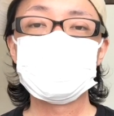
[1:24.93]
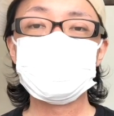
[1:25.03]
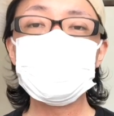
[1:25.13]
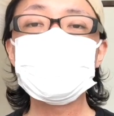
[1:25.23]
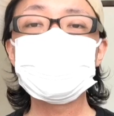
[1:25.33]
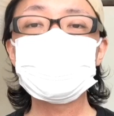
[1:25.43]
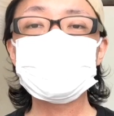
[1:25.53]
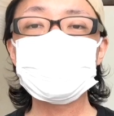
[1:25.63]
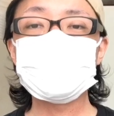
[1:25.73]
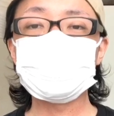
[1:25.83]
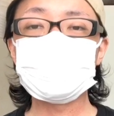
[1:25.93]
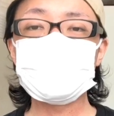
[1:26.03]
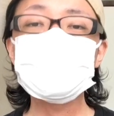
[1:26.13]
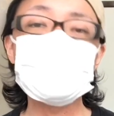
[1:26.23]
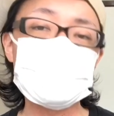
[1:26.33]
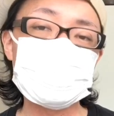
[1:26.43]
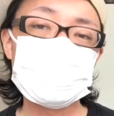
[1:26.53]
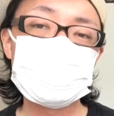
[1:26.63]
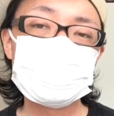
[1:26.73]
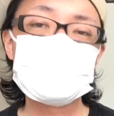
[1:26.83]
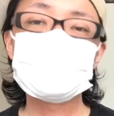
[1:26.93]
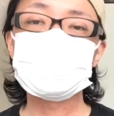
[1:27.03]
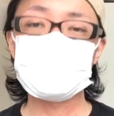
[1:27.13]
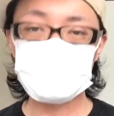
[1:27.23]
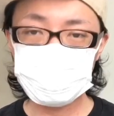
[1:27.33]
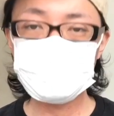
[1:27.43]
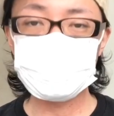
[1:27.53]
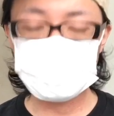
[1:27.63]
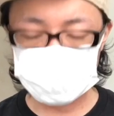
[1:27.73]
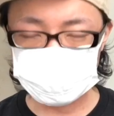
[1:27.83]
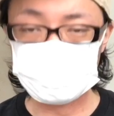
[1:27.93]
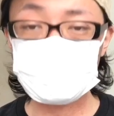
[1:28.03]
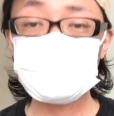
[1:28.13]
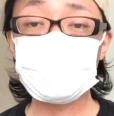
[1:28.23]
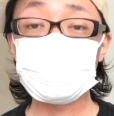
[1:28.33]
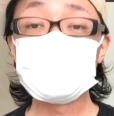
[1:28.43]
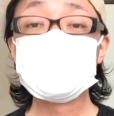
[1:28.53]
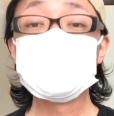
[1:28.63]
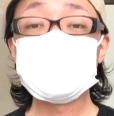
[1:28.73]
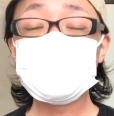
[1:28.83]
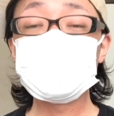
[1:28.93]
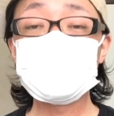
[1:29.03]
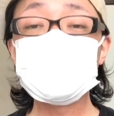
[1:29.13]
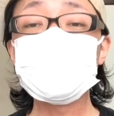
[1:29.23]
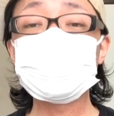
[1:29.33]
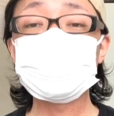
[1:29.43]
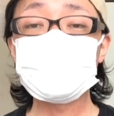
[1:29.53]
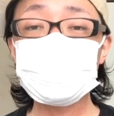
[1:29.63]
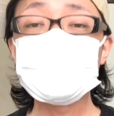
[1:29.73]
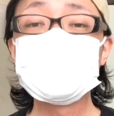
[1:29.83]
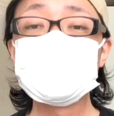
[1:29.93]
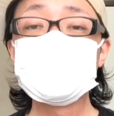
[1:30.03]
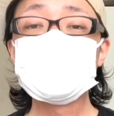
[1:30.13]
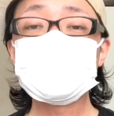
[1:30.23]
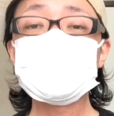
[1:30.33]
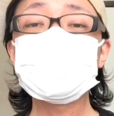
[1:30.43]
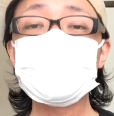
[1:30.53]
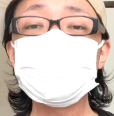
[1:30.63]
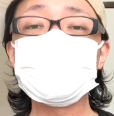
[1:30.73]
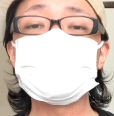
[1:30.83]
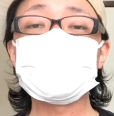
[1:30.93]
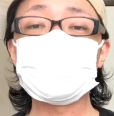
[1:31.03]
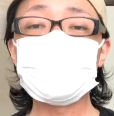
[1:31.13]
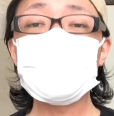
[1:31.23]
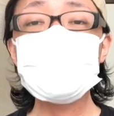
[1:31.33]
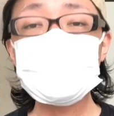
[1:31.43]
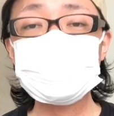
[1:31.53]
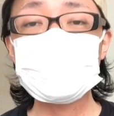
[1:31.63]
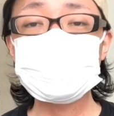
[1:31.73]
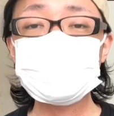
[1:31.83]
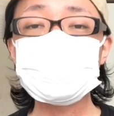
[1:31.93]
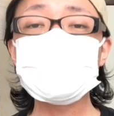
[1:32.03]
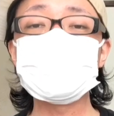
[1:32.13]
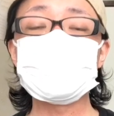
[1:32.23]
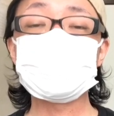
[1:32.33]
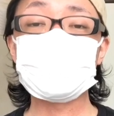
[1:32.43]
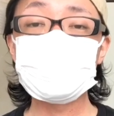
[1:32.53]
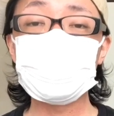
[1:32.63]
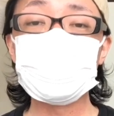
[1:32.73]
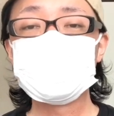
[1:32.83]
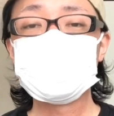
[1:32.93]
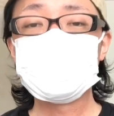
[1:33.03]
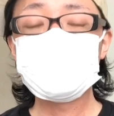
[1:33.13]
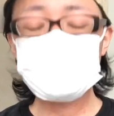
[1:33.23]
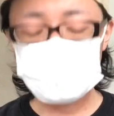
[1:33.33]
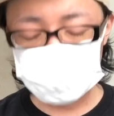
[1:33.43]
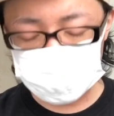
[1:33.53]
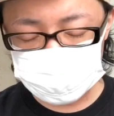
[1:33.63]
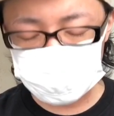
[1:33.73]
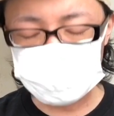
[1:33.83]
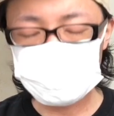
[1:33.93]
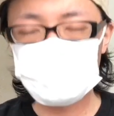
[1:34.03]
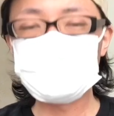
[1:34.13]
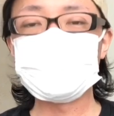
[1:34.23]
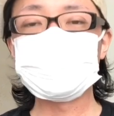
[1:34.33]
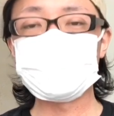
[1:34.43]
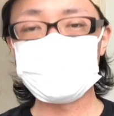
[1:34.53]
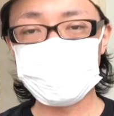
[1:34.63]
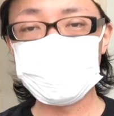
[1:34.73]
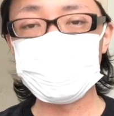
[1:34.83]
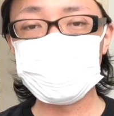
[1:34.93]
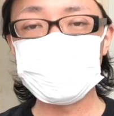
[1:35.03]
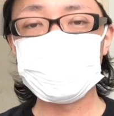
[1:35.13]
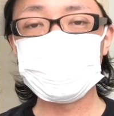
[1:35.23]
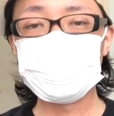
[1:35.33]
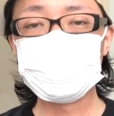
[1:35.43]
免疫抑制剤飲んでるし、とね、まあ、優しいことを言い回しをね、してくれるんですけども、甘やしかしてくれるんですけども、まあ、それで調子乗るんですよね。